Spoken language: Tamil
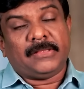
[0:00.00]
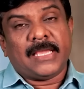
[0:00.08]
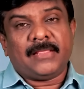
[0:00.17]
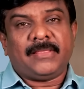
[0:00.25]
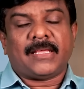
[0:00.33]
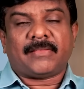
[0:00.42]

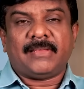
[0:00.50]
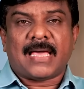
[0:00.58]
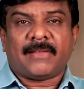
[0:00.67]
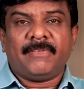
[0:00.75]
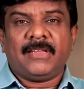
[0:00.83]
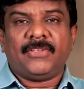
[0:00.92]
தேசிய அரசியல்
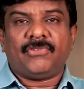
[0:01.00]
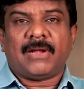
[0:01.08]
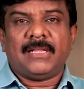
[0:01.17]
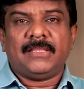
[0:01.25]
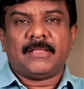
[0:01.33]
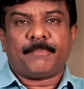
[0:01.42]
அரவிந்த்
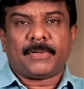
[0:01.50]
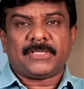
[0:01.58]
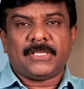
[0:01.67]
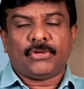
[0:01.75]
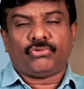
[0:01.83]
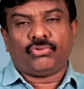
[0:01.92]
கெஜ்ரிவால் இந்த
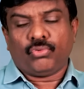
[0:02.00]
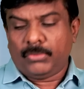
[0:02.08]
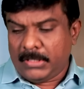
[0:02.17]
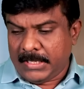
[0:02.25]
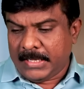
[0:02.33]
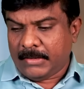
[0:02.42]
பிரச்சனையை
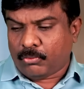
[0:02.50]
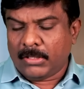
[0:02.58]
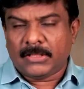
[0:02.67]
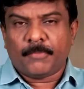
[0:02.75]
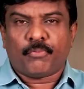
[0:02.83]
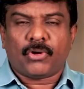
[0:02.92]
துண்டி
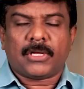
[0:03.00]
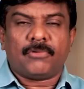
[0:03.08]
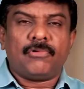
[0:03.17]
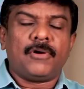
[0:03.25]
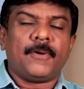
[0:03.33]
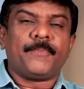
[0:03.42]
கொளுத்தி
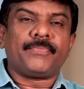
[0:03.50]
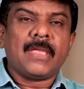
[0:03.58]
போடவும்